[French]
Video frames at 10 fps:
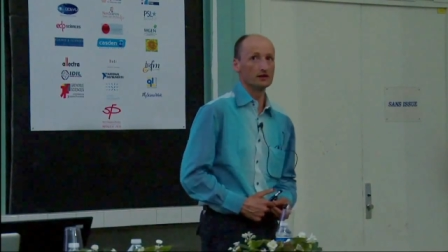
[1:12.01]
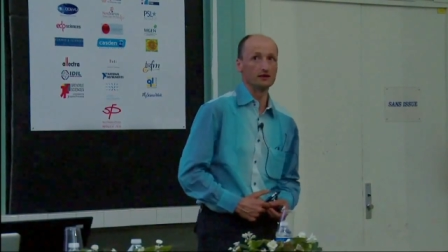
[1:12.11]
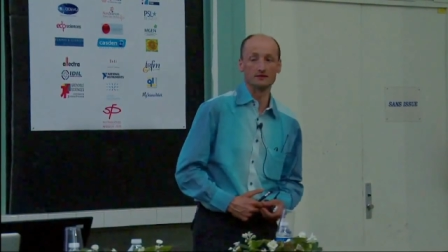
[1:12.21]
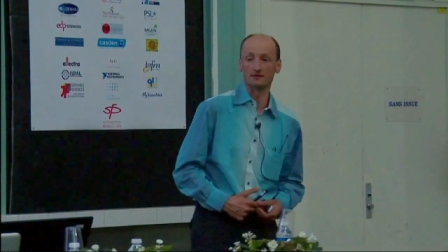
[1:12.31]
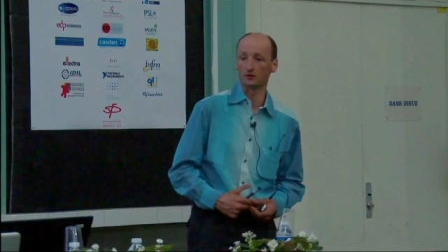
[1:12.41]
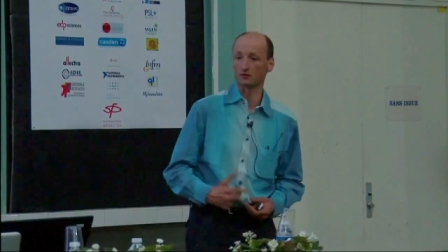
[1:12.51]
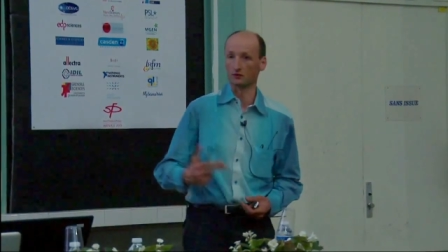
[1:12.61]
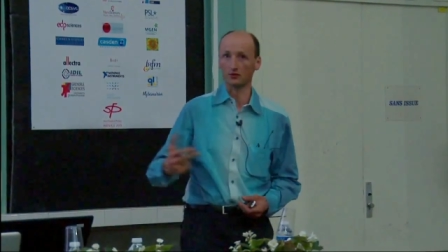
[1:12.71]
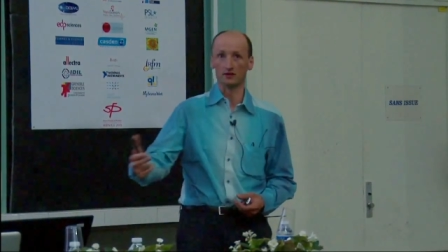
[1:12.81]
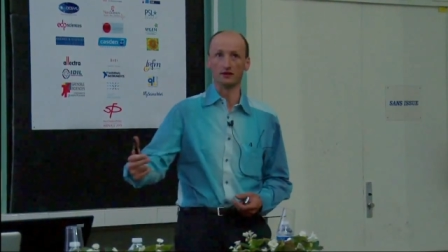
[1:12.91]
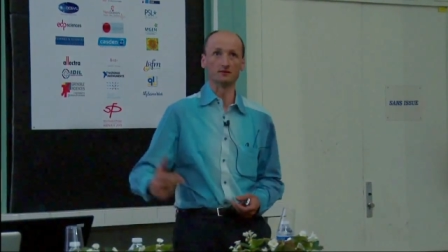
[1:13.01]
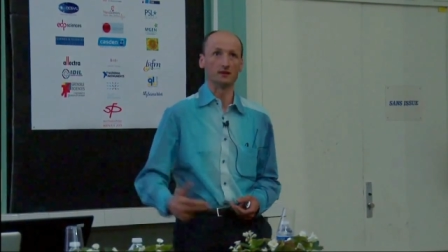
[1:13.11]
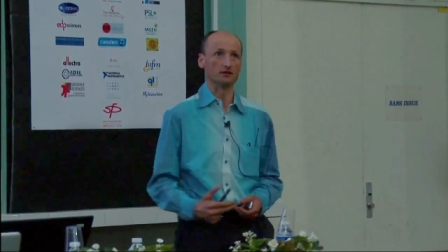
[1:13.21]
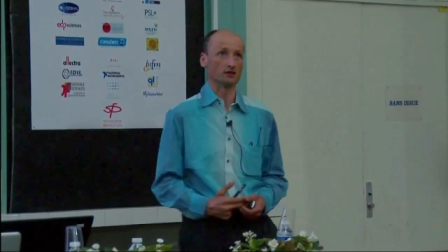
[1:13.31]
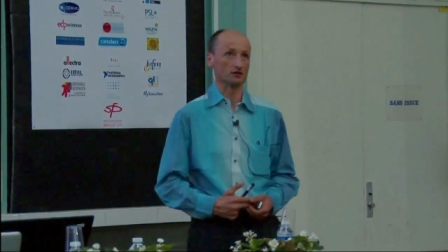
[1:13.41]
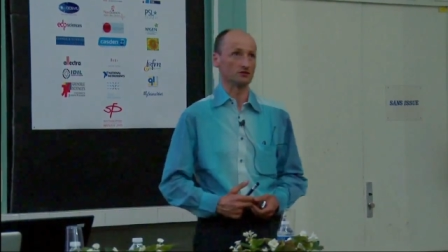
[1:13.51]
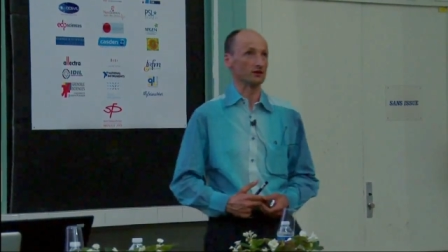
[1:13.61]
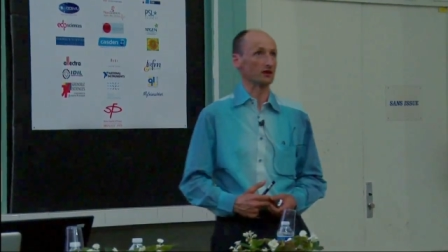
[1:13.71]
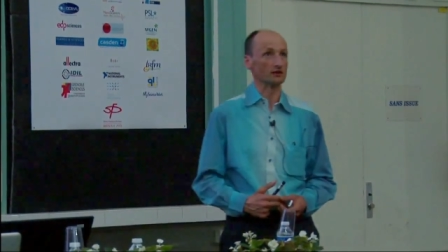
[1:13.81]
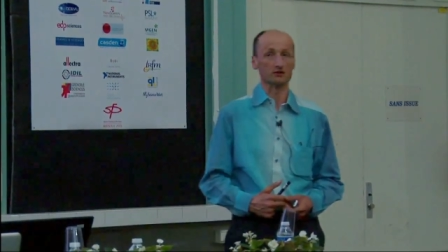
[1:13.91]
Et c'est ça qu'on utilise maintenant dans les
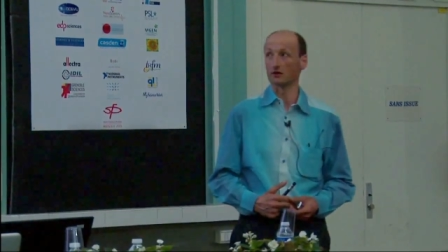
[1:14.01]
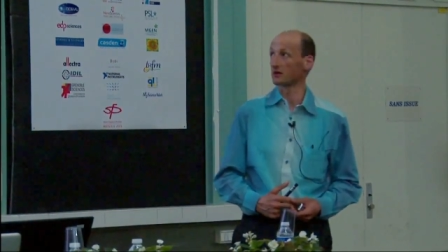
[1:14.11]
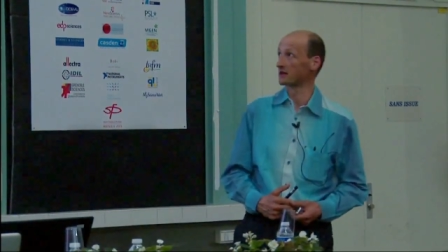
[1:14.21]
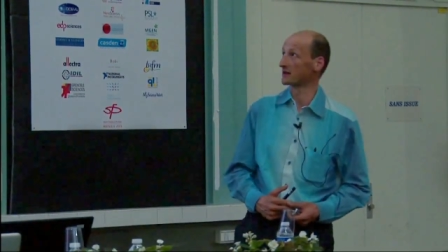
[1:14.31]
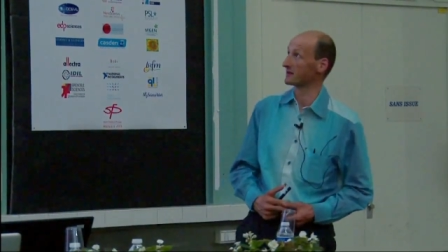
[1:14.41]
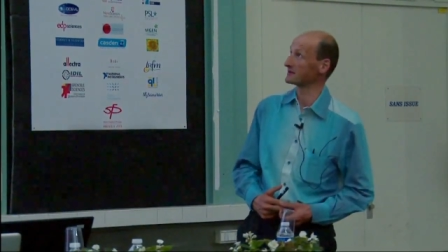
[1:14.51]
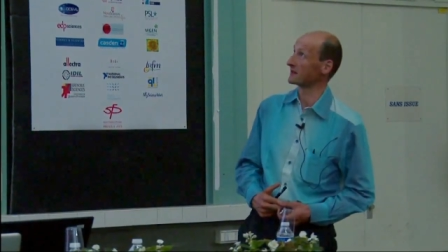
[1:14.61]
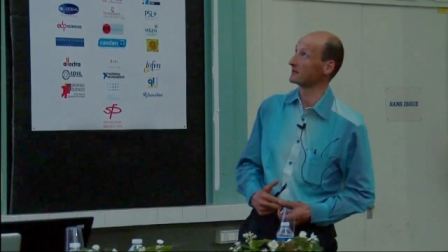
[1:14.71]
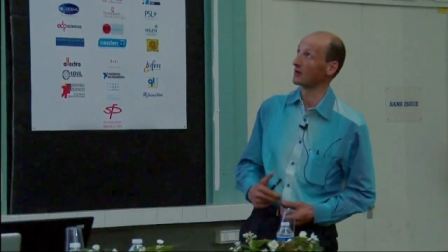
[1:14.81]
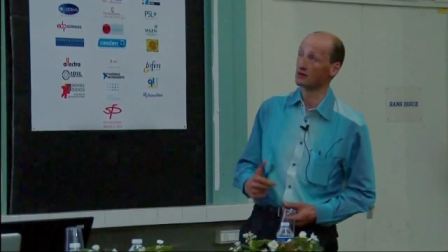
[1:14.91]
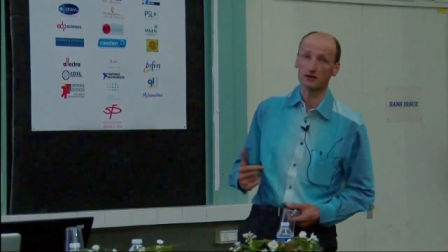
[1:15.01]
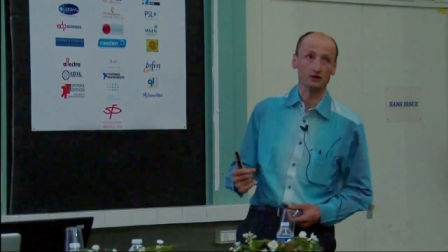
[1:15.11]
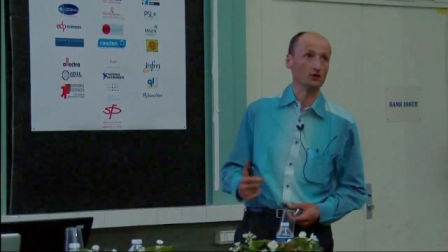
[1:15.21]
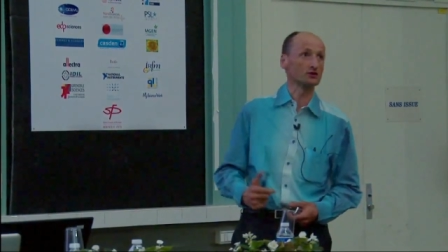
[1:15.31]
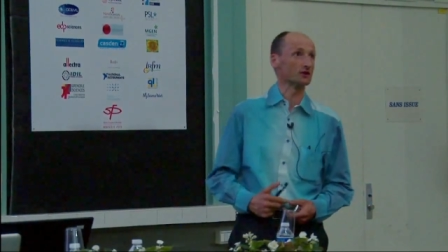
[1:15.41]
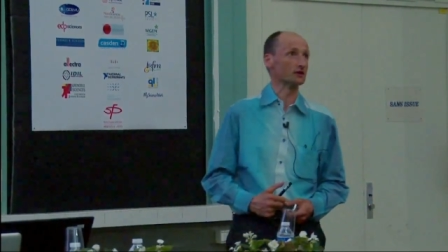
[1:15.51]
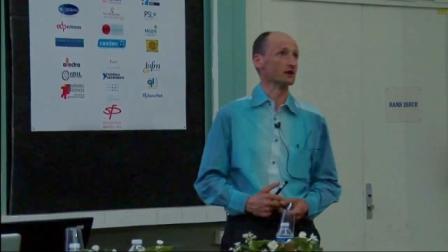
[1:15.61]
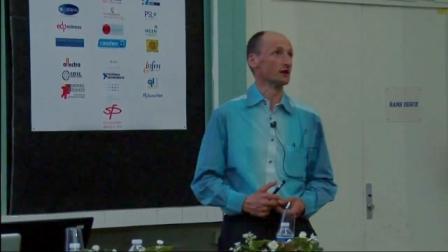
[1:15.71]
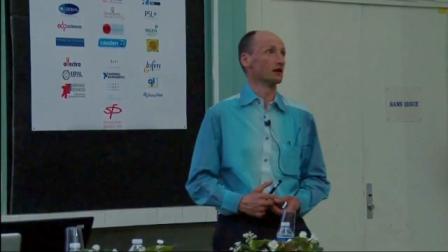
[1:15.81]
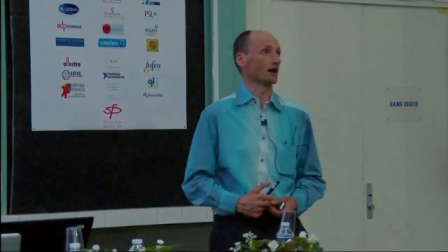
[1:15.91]
ordinateurs et ça a donné une autre
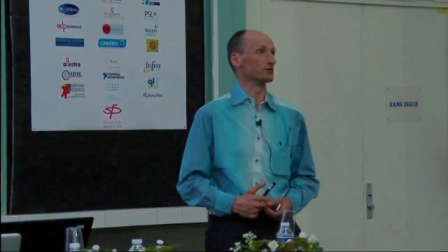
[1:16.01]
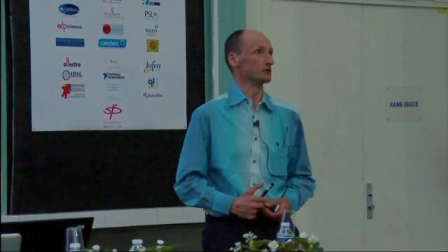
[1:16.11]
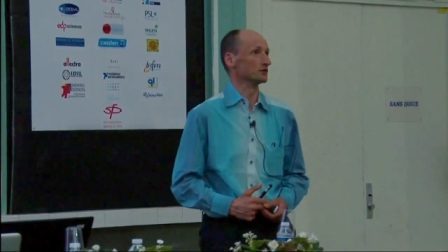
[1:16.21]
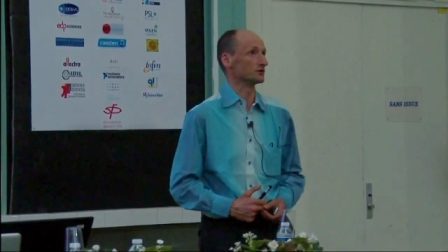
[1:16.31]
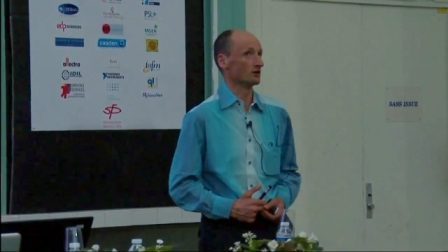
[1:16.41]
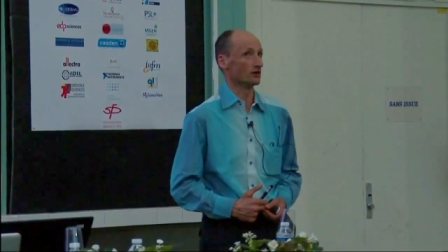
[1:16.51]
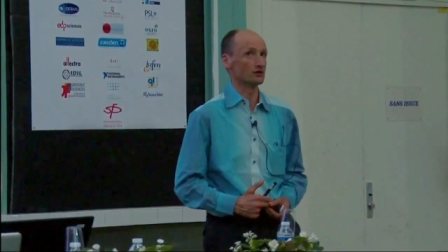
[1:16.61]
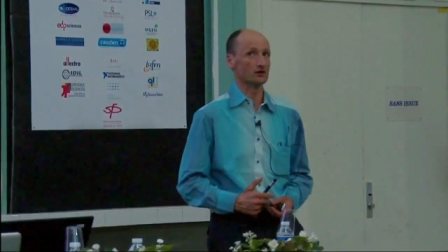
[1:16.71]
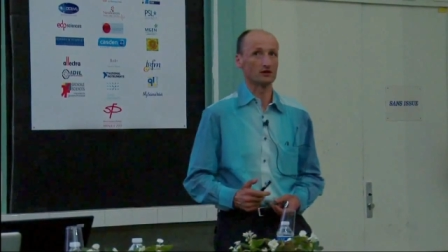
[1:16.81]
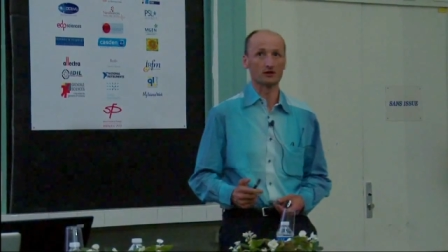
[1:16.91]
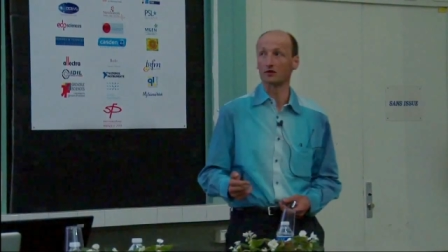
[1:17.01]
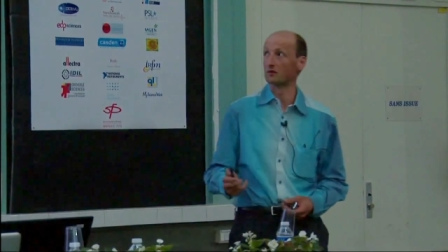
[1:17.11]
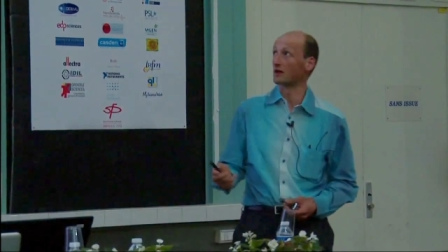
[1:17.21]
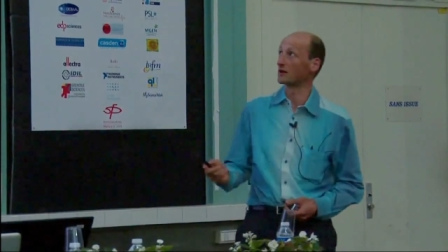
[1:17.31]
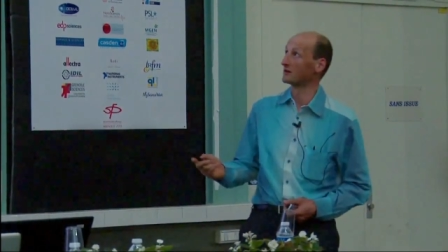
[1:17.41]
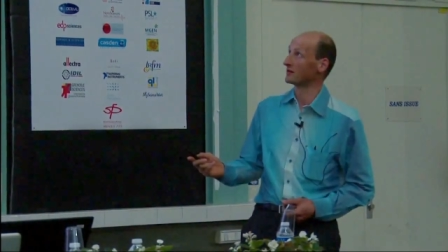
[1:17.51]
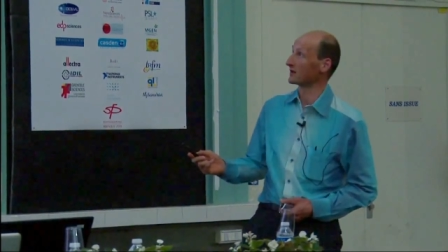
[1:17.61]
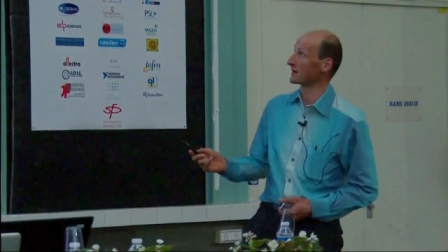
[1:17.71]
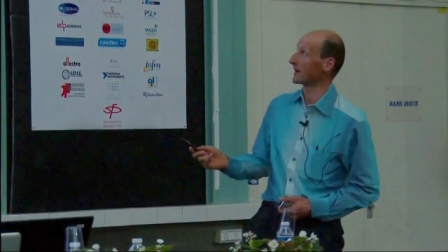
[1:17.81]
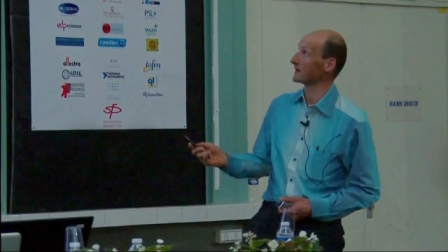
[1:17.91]
révolution qu'on a dans
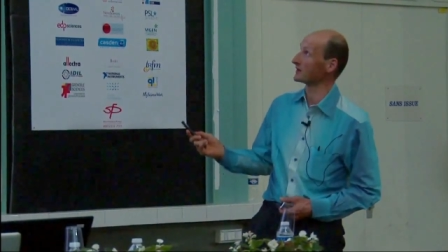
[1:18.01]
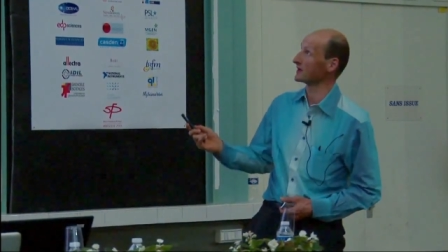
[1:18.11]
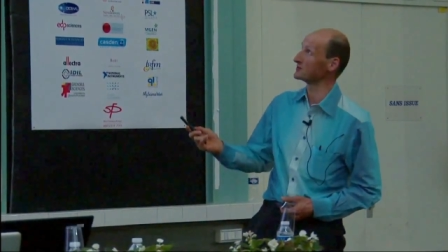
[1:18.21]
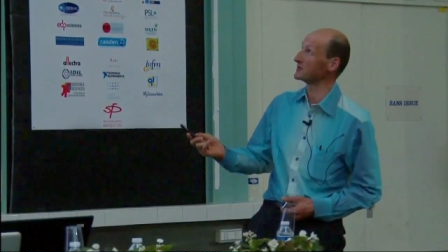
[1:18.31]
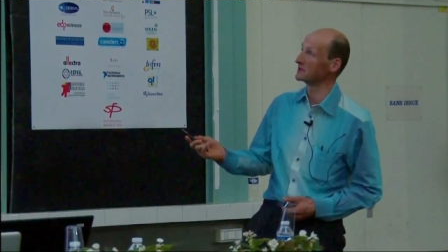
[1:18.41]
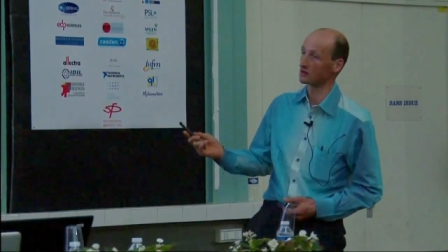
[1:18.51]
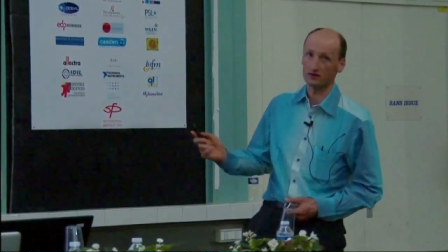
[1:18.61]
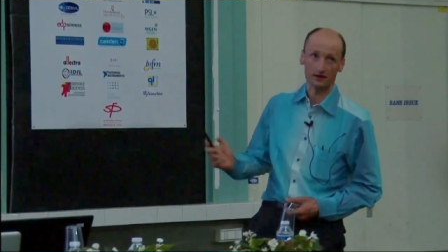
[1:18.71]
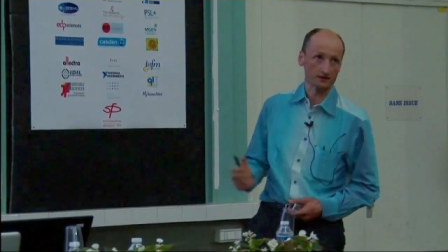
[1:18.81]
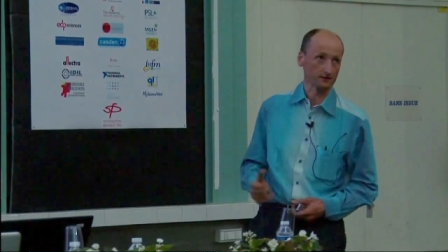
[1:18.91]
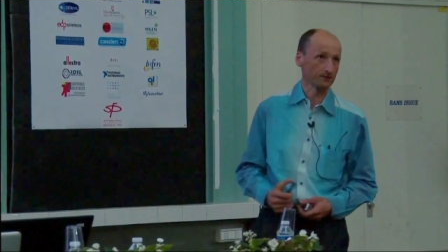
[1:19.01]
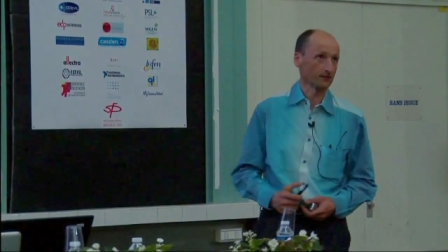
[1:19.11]
le cadre de la spintronique.